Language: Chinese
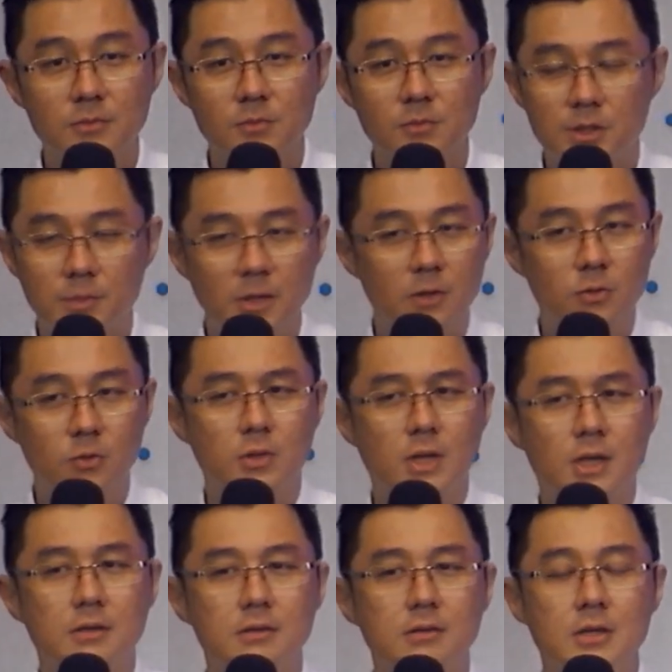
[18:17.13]
为什么还有苦
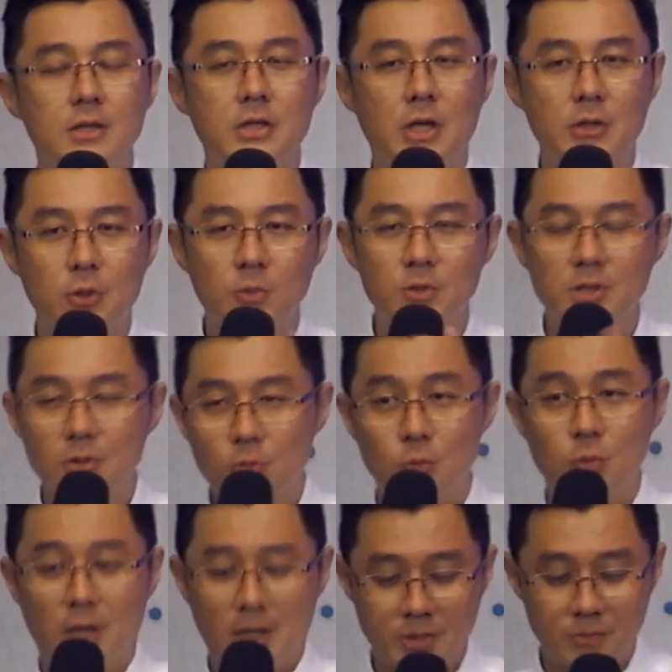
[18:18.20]
难呢？疼痛是跟
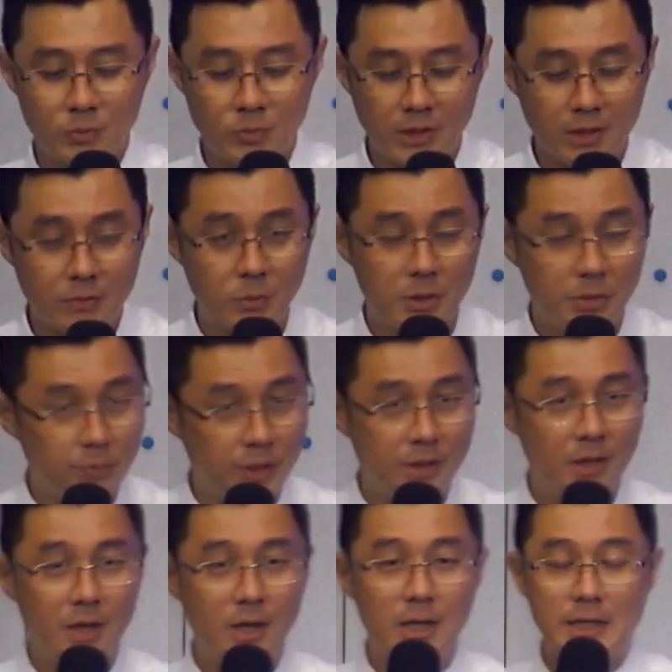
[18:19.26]
苦难是不一样的，因为
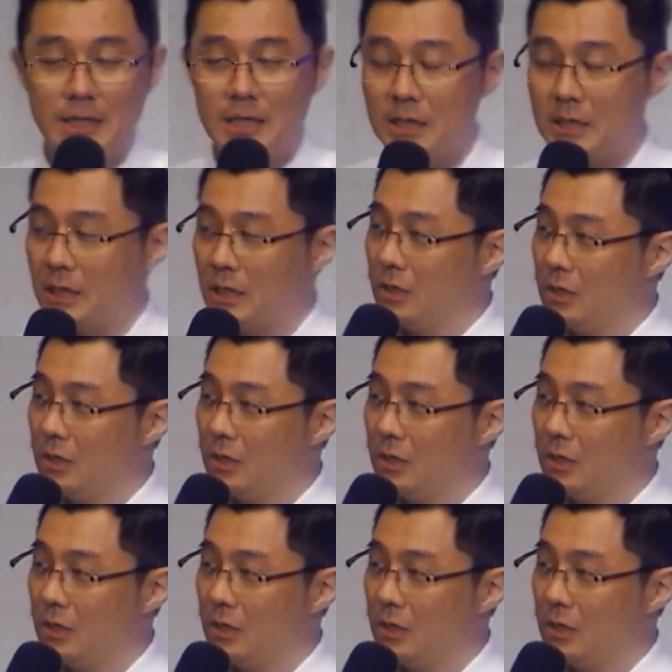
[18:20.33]
你看，